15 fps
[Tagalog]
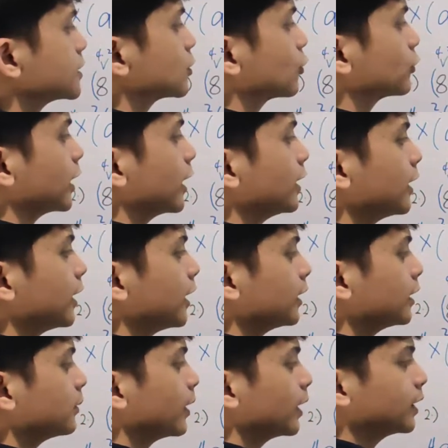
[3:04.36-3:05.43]
10A
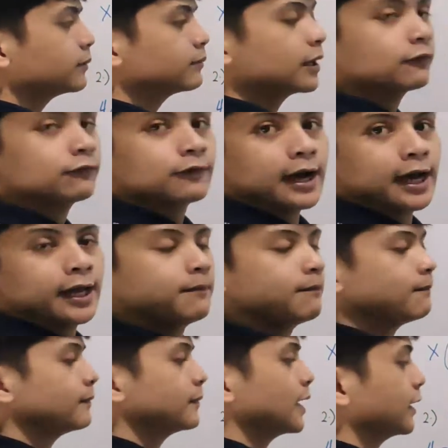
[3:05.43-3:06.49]
divided by
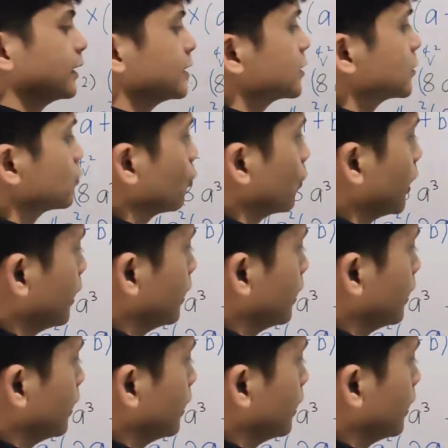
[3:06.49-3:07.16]
5, that is 2A.